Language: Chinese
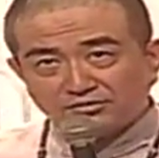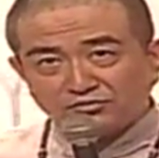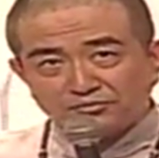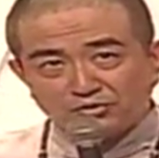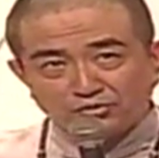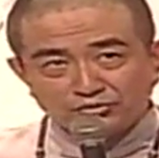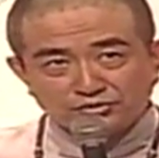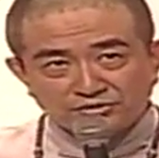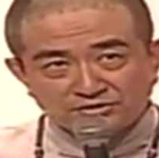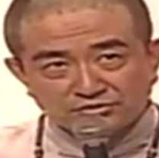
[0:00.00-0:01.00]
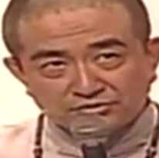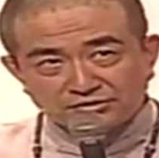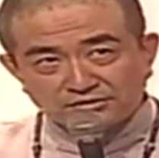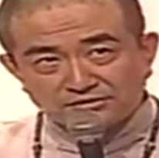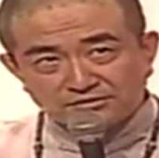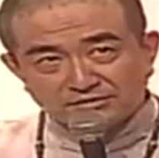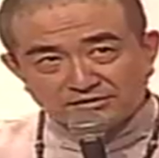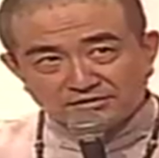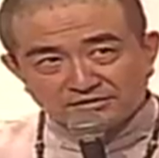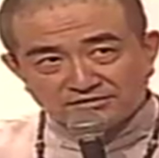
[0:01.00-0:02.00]
我们过去的所有的
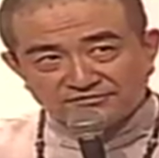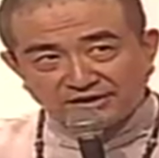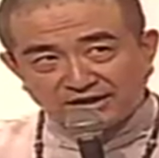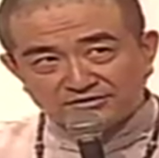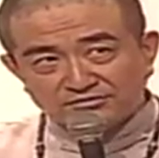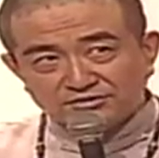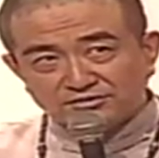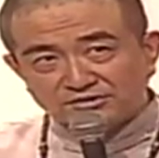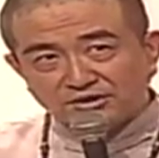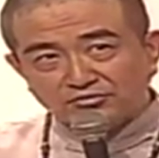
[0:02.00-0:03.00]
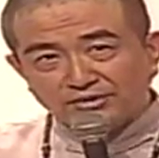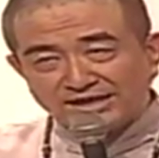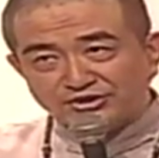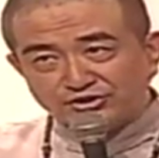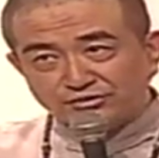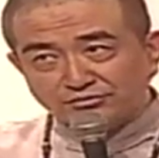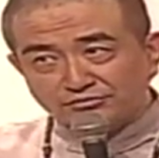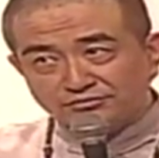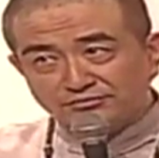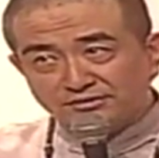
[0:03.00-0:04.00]
法都是要外求，
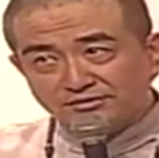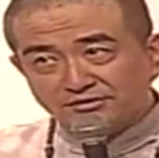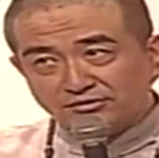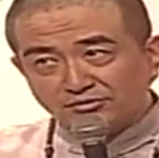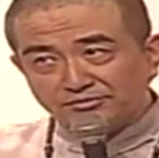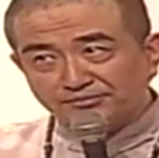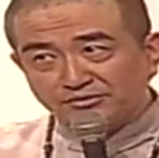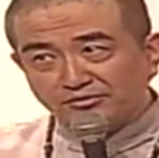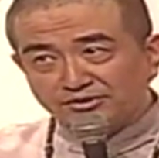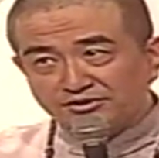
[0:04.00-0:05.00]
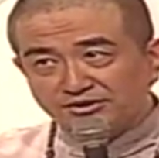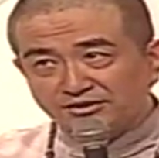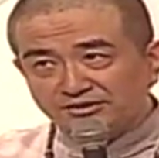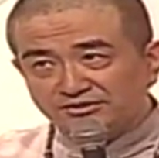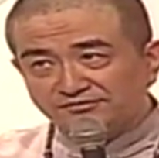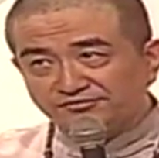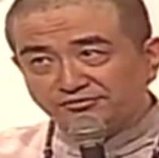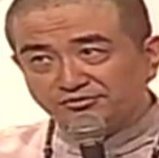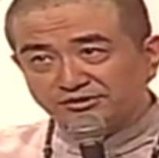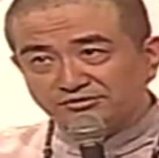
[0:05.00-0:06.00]
我们包括一些易经风
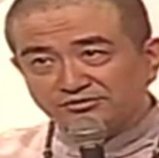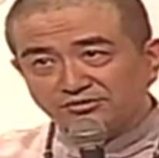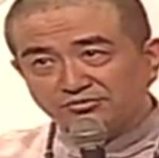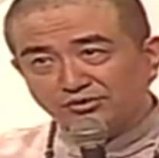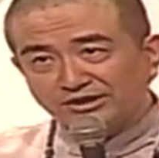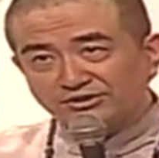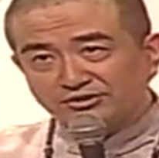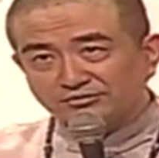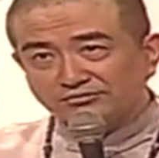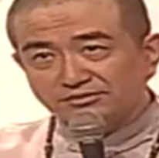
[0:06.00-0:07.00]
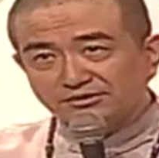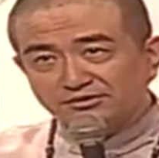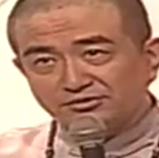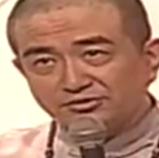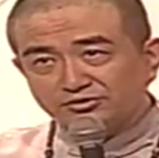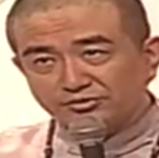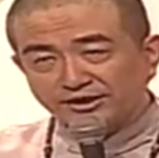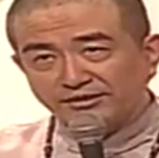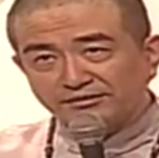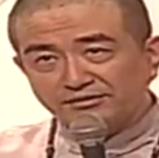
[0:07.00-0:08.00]
水都说外求去
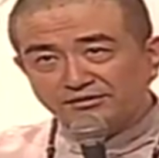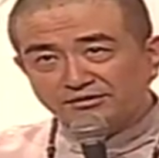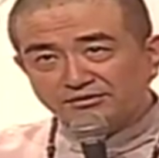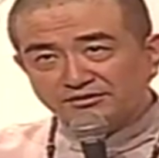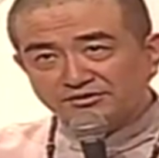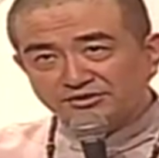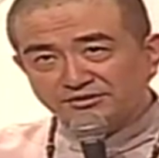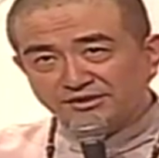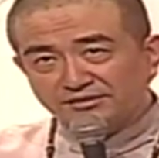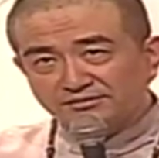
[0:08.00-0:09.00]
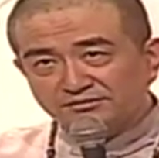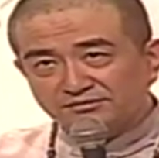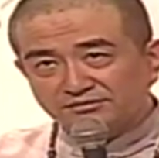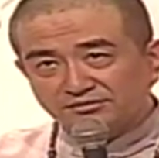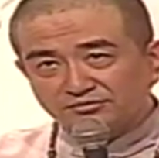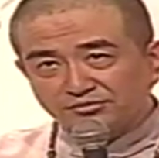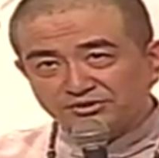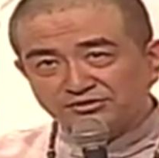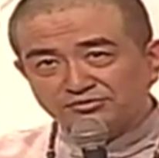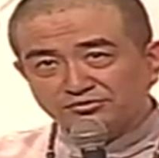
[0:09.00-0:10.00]
学，但是今天我们
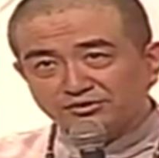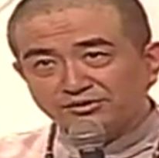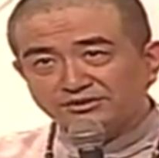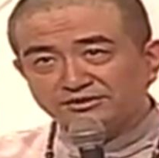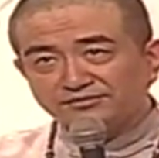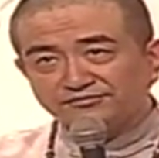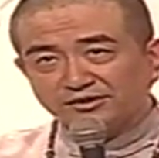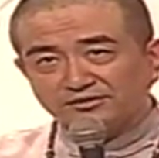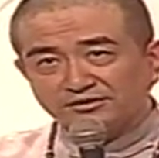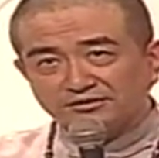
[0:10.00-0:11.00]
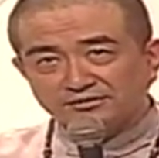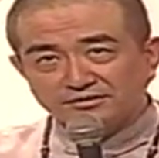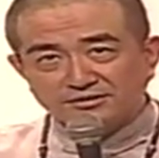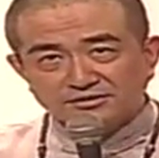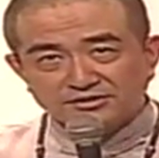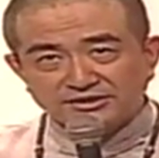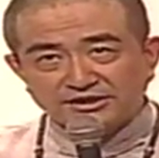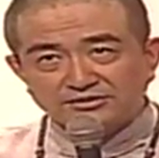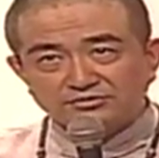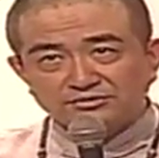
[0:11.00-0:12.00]
提出混元心法的这个
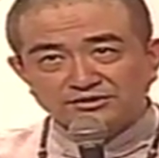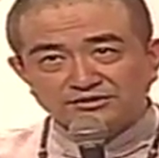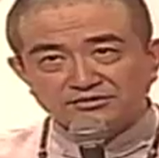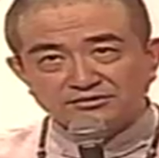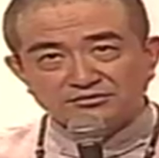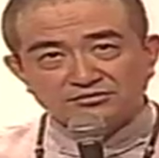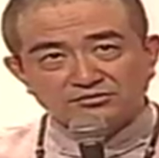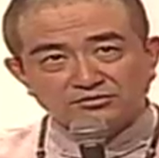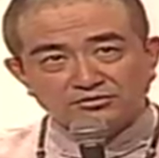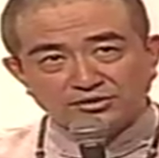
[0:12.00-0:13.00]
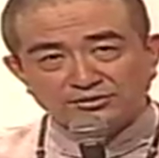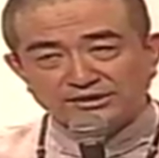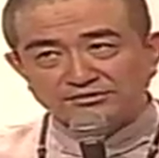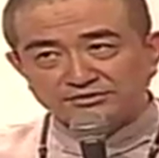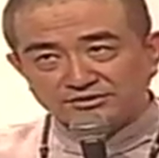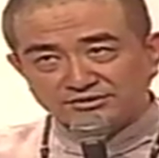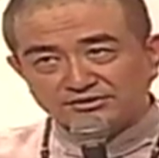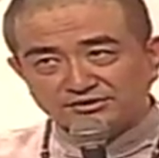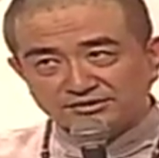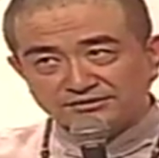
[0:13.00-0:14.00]
研究的意思，就是说混元就是你
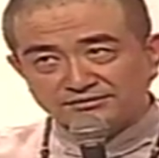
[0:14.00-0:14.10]
自己。